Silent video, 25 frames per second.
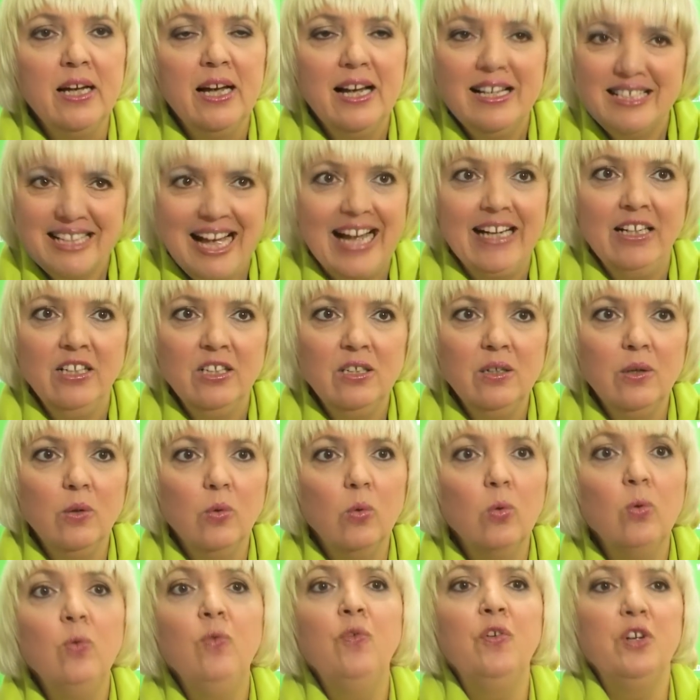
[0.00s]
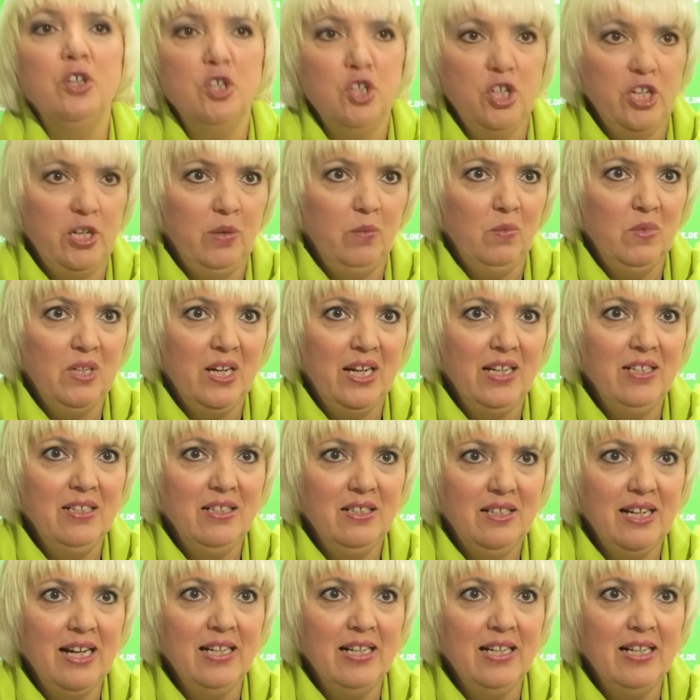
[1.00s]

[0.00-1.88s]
Das ist eigentlich eine Unverschämtheit,